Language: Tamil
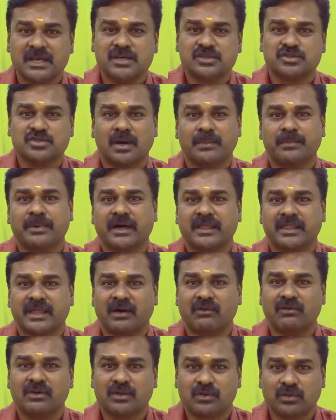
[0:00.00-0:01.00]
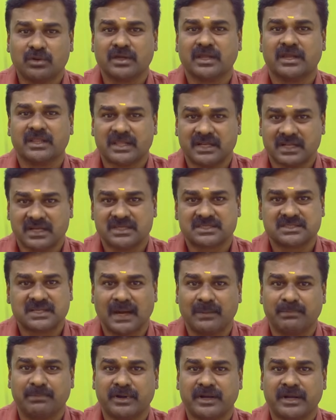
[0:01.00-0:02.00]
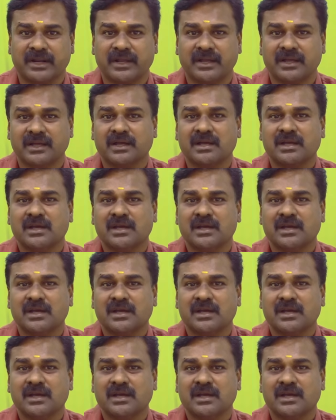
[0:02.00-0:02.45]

ஸோ அப்போ அதை அவளுக்கு கொடுக்குறத நான் ஸ்டாப் பண்ணுறேன்